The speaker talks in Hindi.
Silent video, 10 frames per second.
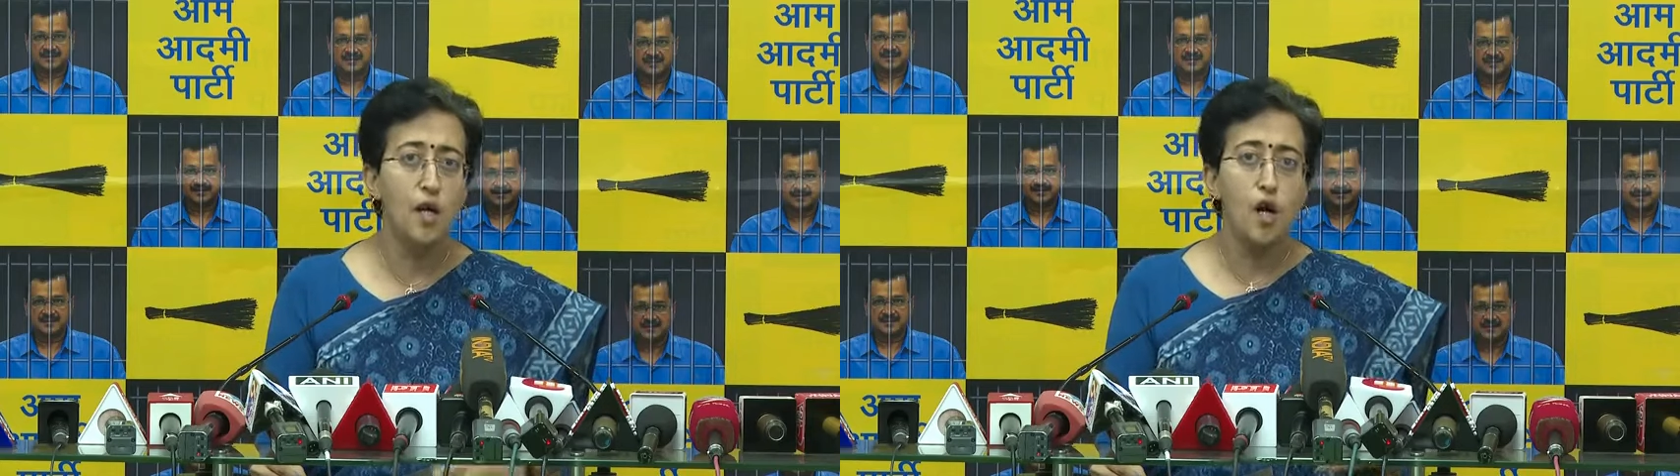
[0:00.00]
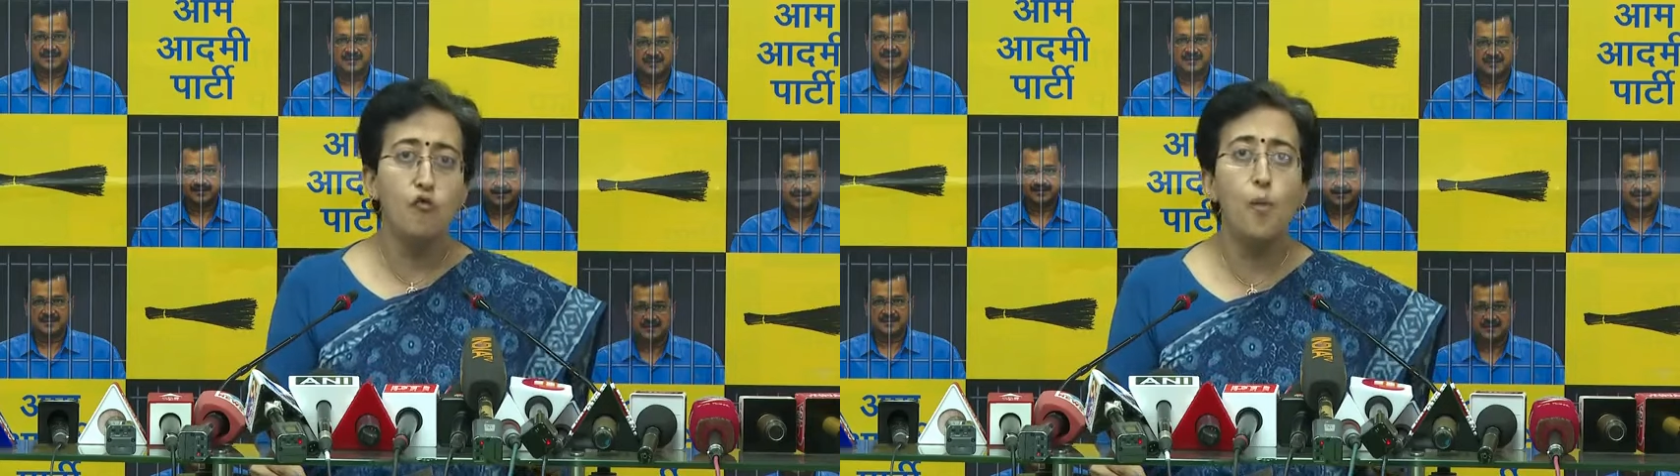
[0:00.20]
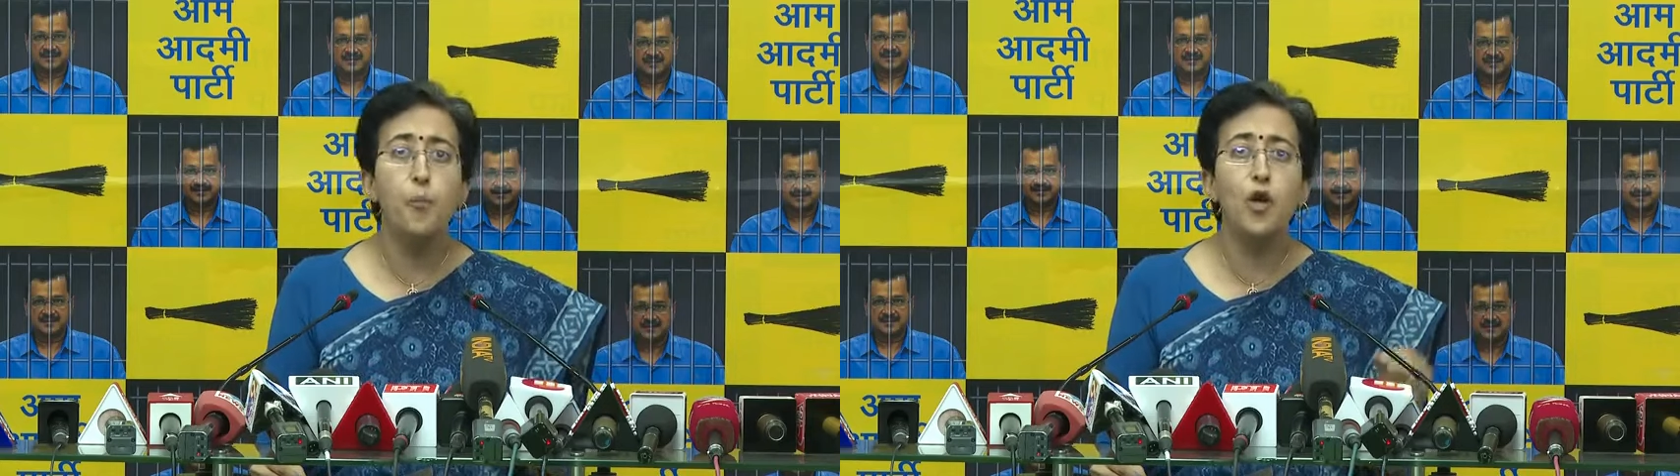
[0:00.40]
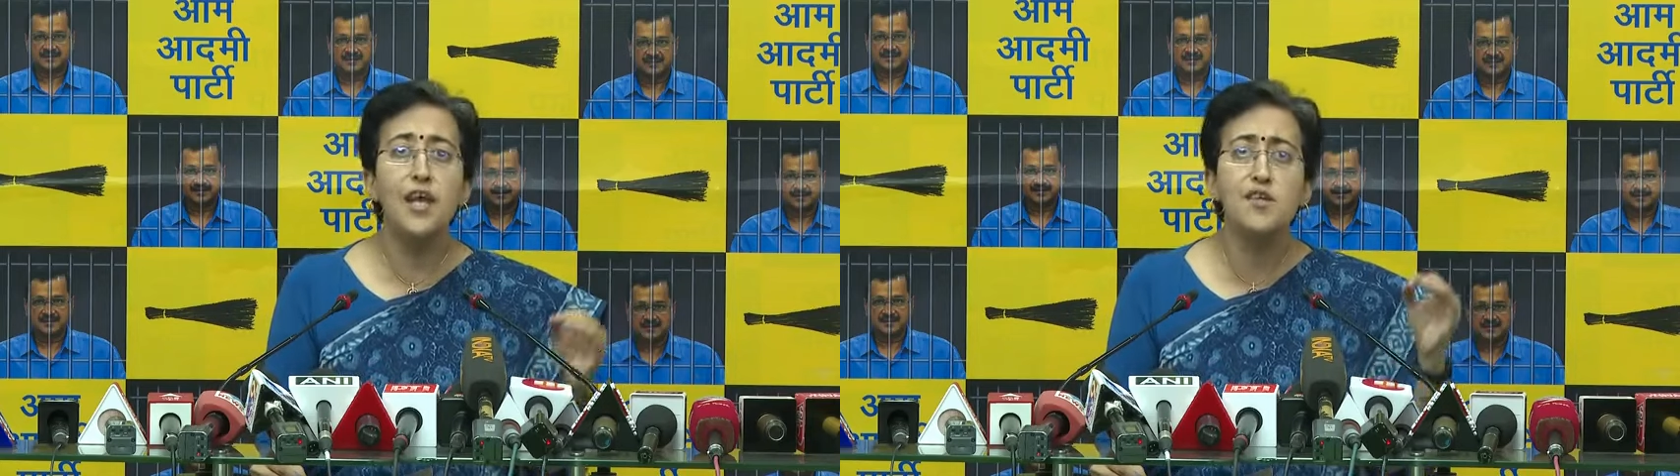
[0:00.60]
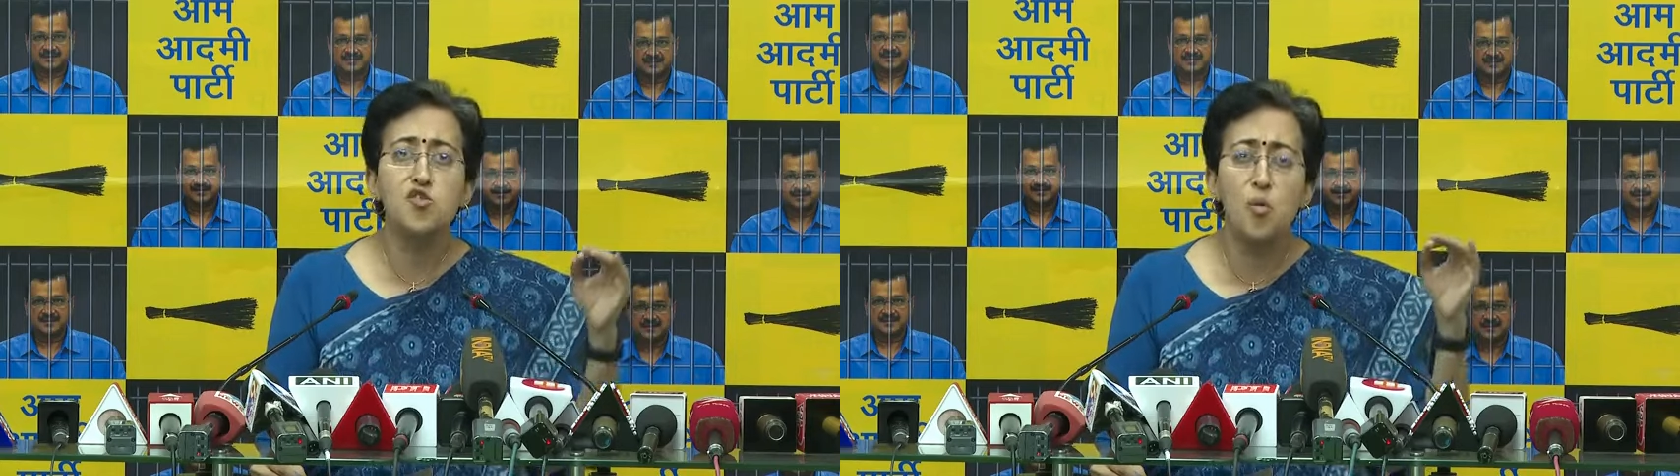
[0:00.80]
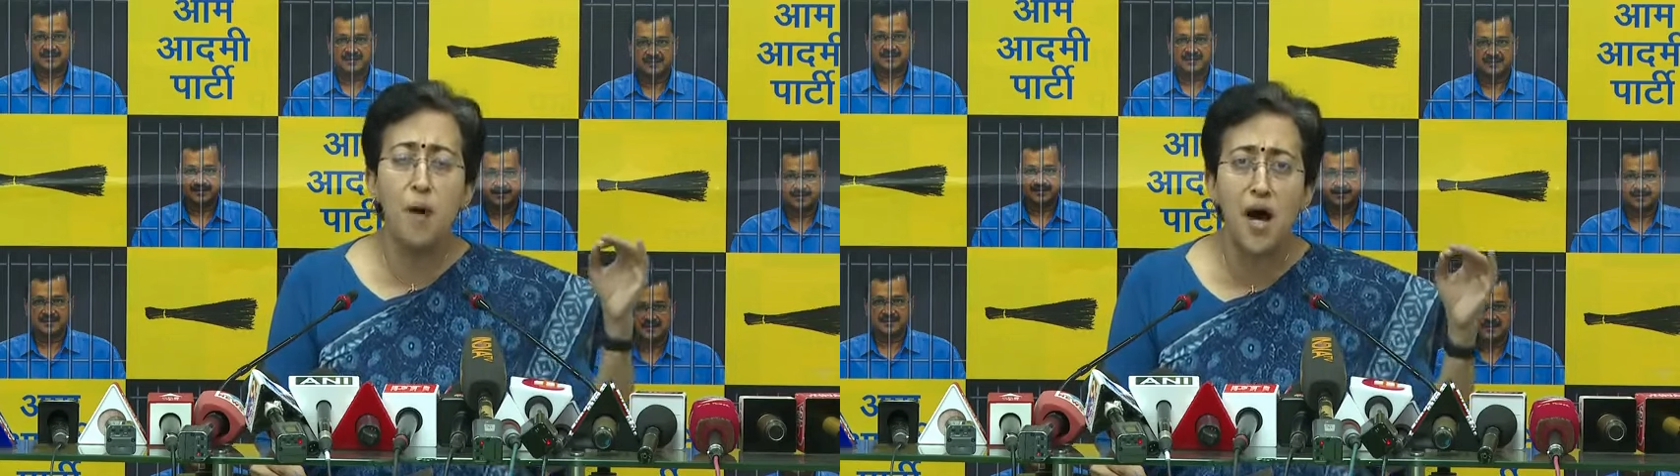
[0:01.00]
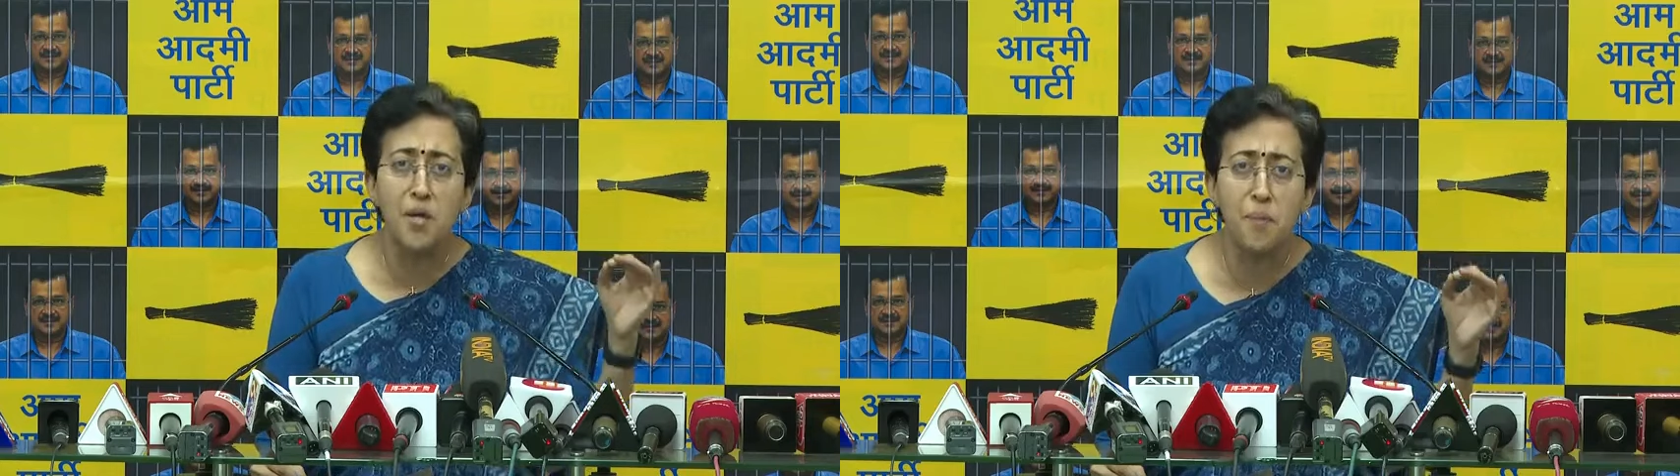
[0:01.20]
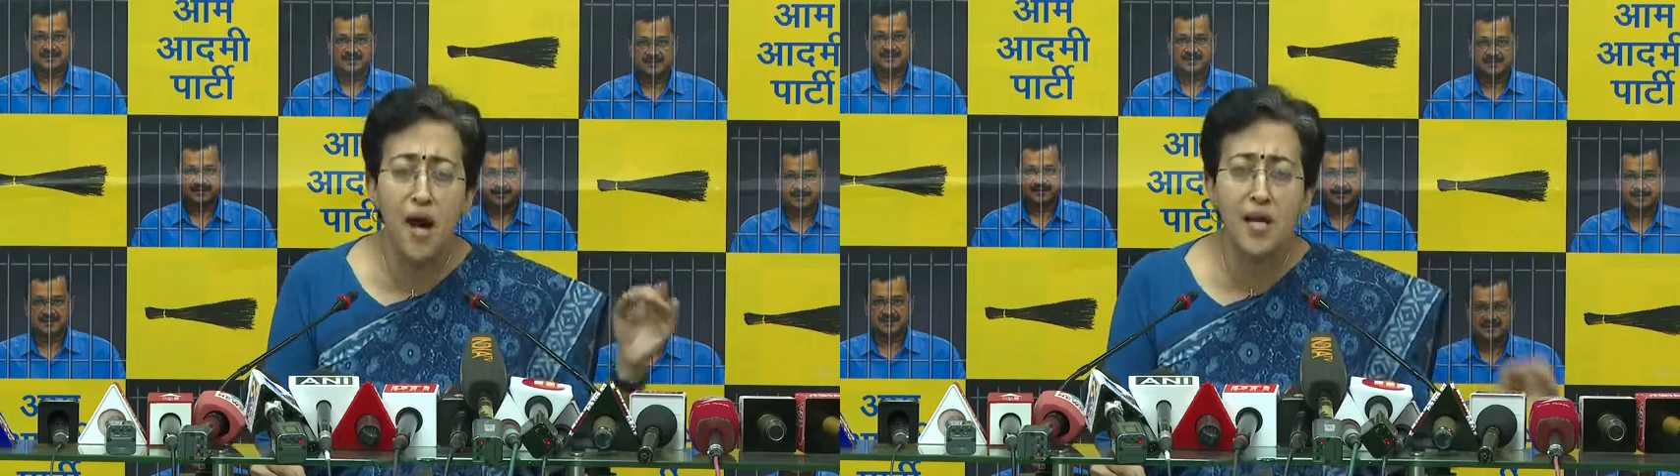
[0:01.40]
वो पुलिस को बार
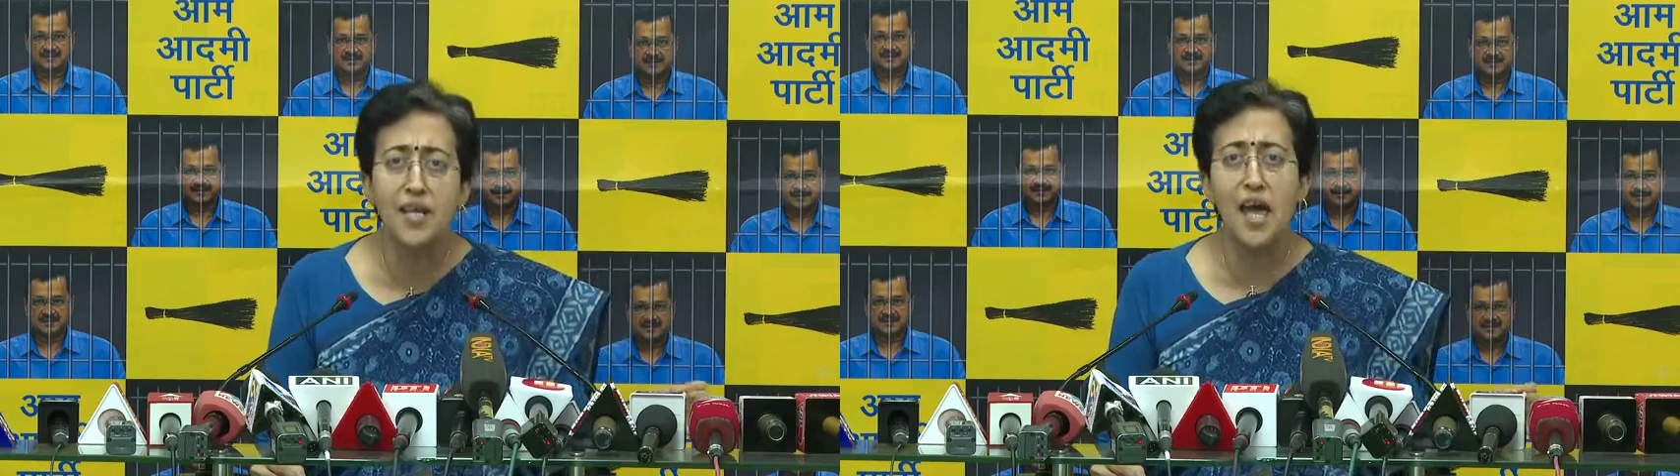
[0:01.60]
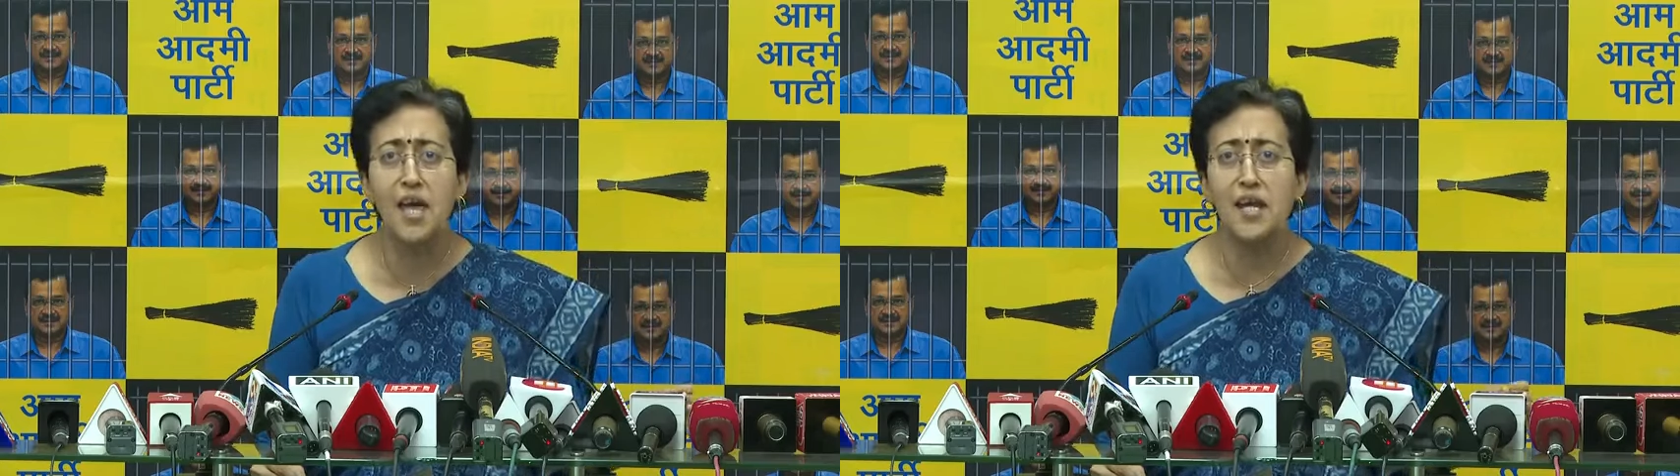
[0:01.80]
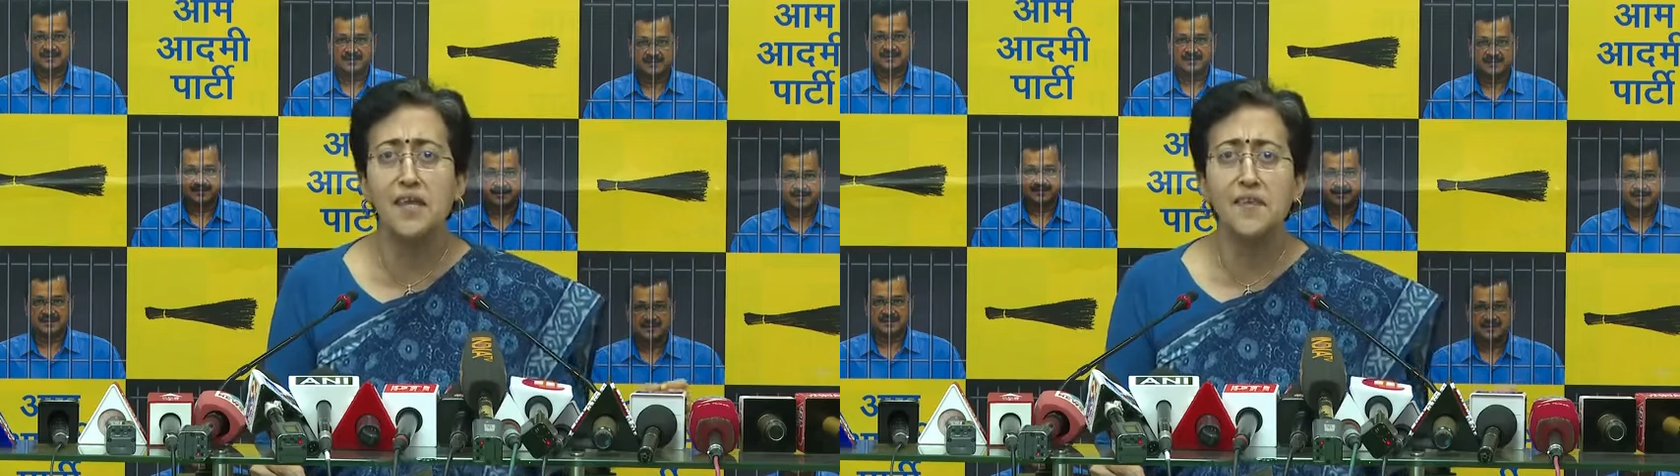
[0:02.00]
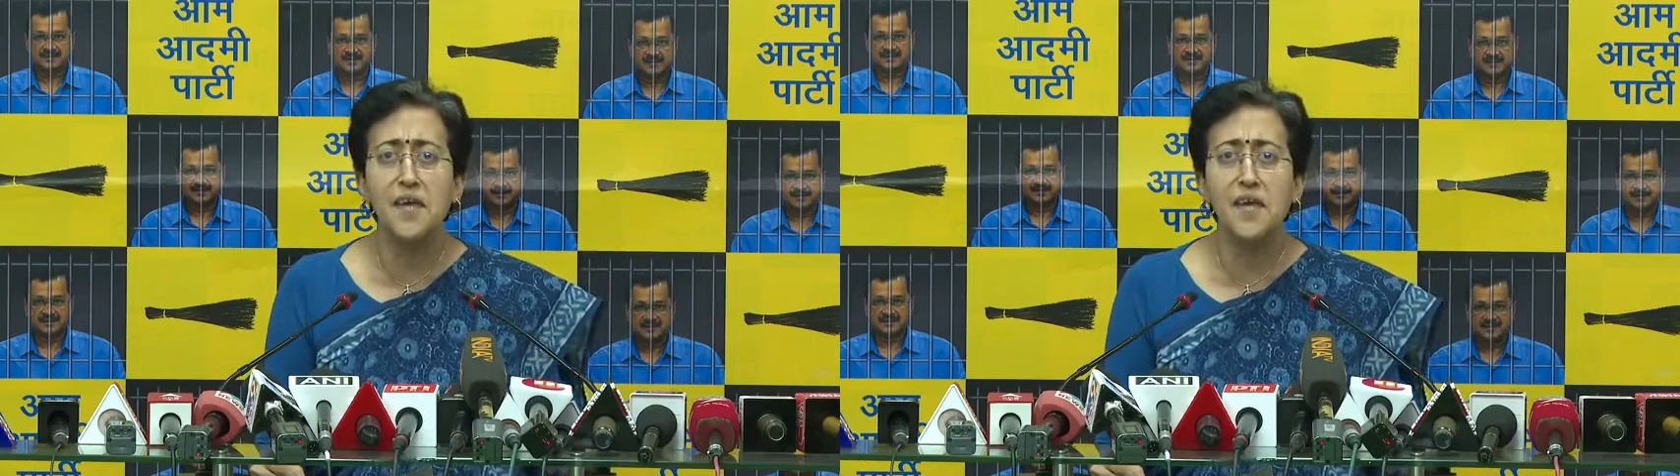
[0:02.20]
बार कह रही थी